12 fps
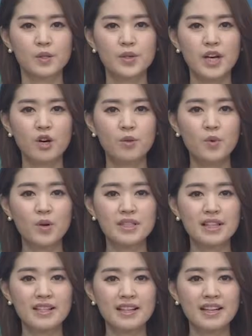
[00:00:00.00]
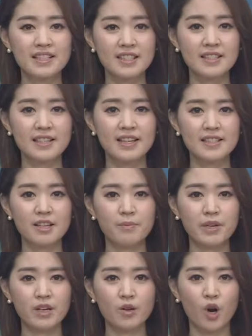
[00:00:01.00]
손양원 목사가
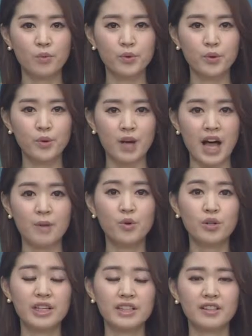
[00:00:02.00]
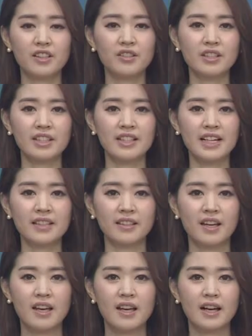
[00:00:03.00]
신사참배 거부로 감옥에 있던
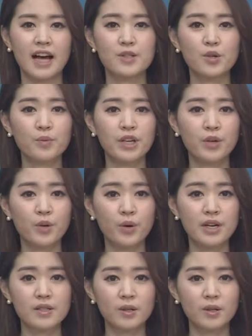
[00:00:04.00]
기간 가족 및 교회